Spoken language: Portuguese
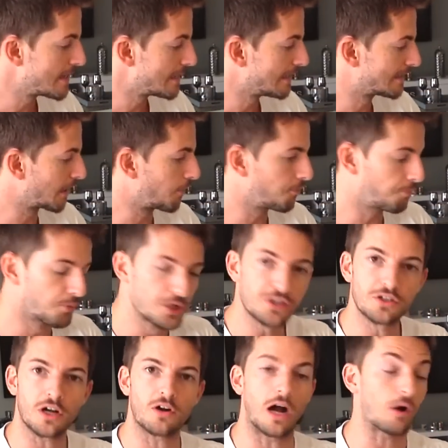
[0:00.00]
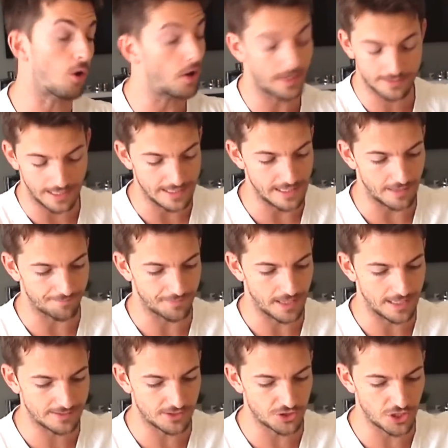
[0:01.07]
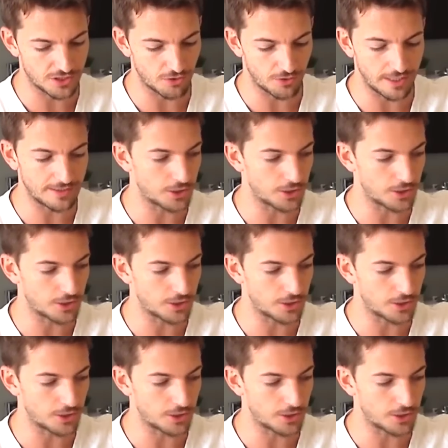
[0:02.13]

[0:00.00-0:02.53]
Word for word: Então, por isso que agora, daí, esses dias alguém